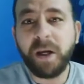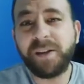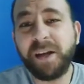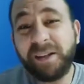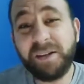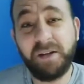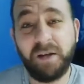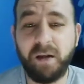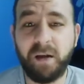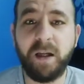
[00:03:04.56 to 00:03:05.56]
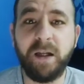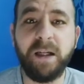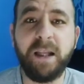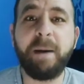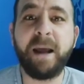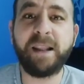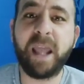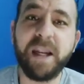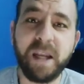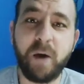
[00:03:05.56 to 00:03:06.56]
ضد الجبهه
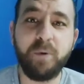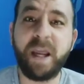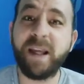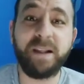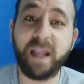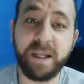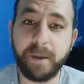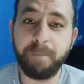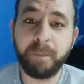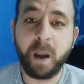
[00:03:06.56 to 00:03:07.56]
الثانيه او الناحيه الثانيه